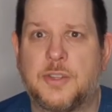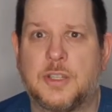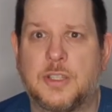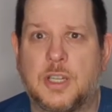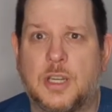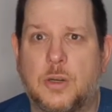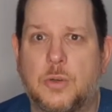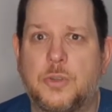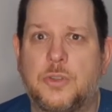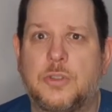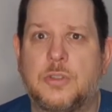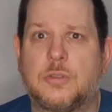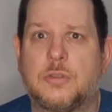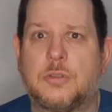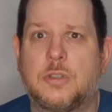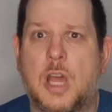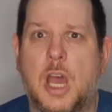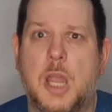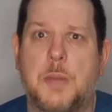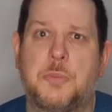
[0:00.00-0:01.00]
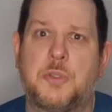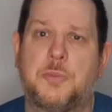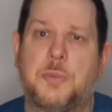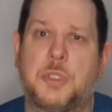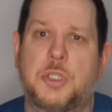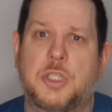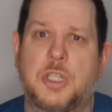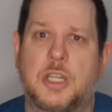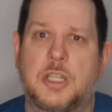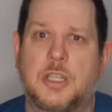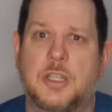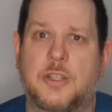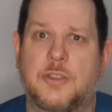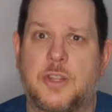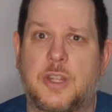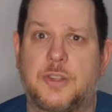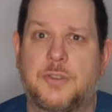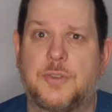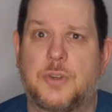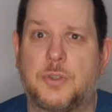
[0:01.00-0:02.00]
Sandhausen und Heimspielstätte
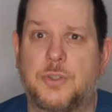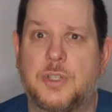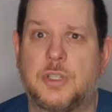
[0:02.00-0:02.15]
des SV